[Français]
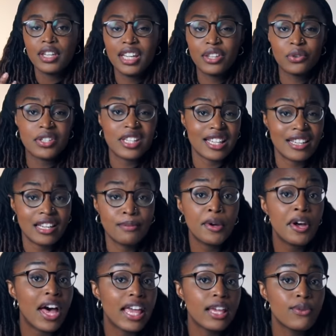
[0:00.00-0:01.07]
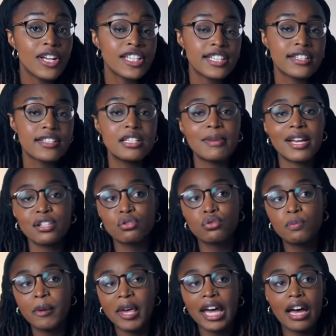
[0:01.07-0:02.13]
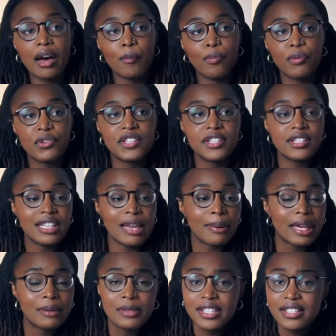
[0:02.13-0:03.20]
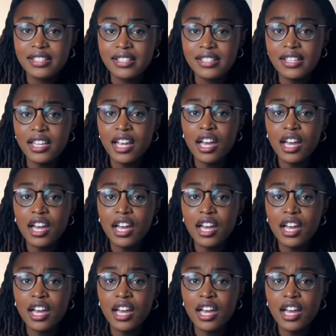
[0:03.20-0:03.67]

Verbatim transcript: Et donc certainement, Aiwa s'est dit, bah super, un petit après-midi,